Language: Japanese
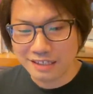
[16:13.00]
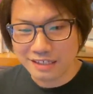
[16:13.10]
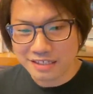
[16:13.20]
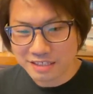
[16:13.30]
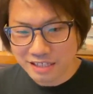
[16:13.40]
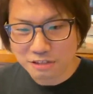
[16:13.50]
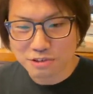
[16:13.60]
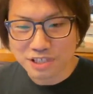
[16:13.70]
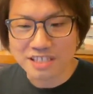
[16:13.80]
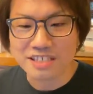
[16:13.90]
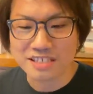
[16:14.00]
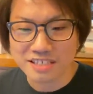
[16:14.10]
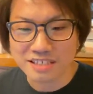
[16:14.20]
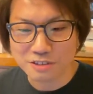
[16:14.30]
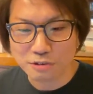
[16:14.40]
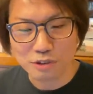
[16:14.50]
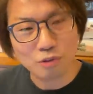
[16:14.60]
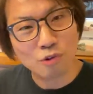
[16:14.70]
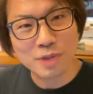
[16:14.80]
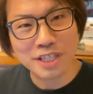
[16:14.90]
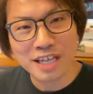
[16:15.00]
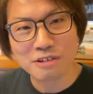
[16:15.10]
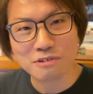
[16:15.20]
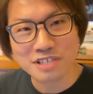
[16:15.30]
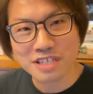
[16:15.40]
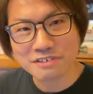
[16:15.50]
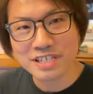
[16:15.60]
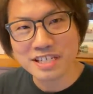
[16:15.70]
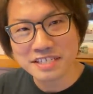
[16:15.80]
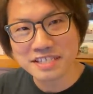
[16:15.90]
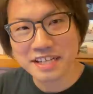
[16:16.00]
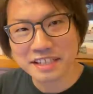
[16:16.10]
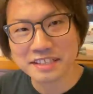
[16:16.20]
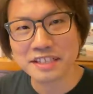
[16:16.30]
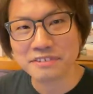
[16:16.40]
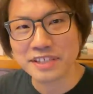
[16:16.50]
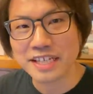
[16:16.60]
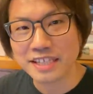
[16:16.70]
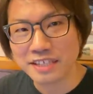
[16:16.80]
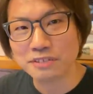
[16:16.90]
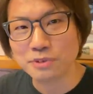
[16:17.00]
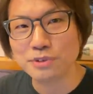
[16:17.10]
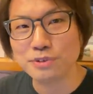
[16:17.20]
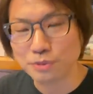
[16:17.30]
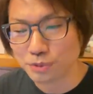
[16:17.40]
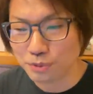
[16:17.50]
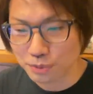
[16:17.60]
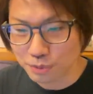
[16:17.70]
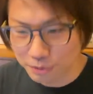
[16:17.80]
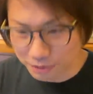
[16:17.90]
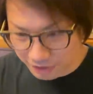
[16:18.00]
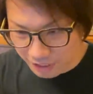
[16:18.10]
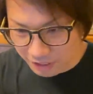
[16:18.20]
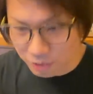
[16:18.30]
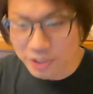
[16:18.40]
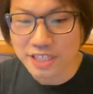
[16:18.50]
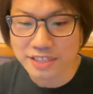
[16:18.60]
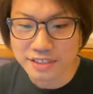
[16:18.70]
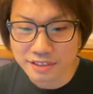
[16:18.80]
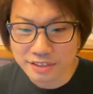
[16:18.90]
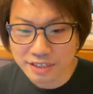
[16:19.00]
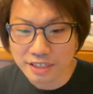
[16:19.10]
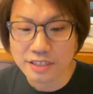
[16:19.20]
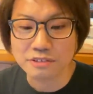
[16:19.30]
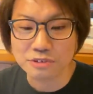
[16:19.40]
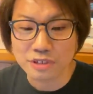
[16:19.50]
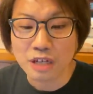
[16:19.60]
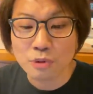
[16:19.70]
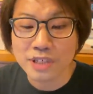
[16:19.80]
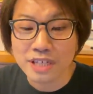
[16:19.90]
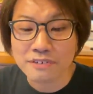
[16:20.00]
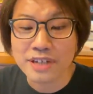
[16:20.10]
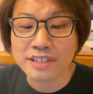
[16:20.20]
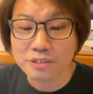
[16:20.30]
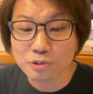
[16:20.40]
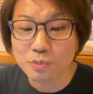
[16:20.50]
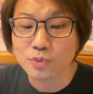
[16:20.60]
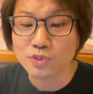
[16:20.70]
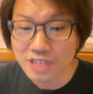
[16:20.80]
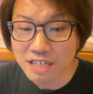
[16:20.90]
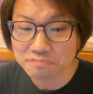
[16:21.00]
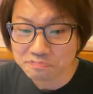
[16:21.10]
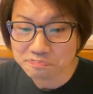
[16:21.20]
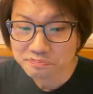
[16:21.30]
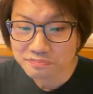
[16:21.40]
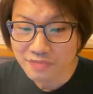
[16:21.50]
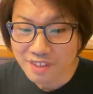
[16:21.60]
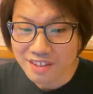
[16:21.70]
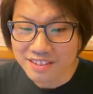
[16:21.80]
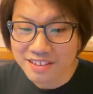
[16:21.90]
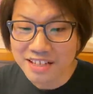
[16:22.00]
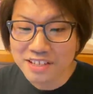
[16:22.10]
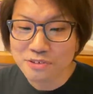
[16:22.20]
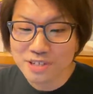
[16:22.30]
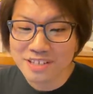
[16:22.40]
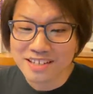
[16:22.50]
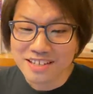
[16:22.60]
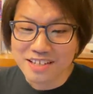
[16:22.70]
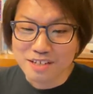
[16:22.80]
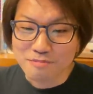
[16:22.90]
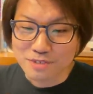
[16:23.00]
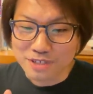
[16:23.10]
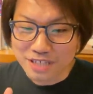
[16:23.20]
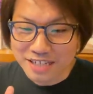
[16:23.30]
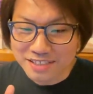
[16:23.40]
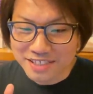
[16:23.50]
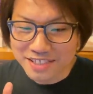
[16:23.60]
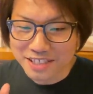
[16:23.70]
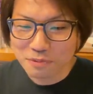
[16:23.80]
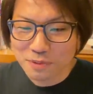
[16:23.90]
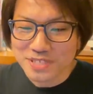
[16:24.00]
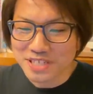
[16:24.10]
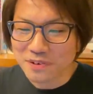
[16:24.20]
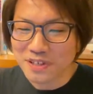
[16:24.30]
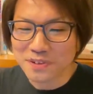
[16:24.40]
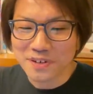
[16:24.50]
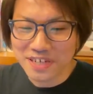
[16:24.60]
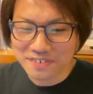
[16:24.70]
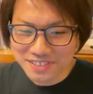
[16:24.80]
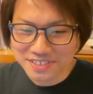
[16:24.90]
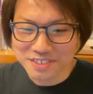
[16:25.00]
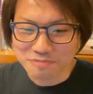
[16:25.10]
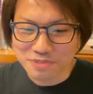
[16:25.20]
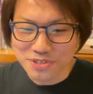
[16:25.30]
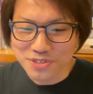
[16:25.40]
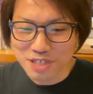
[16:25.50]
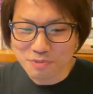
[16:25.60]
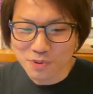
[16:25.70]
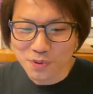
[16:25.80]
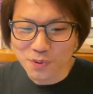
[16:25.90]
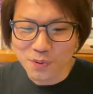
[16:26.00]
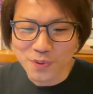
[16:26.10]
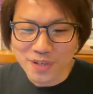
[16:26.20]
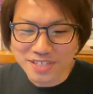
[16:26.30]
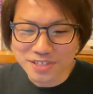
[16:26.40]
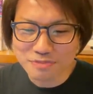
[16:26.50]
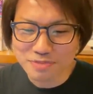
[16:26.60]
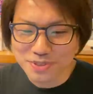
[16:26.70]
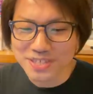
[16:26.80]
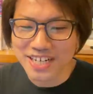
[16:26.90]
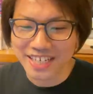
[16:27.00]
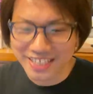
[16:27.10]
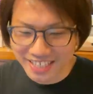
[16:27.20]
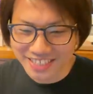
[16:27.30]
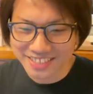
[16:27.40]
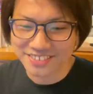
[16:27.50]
しっかりとした形式、要は欧米対応している形式であったんではないかということでご意見されてる、あ、ご意見言われてると思うんですね。で、何より、完成されたものにしかお金を払わず、未熟なものを応援する文化がない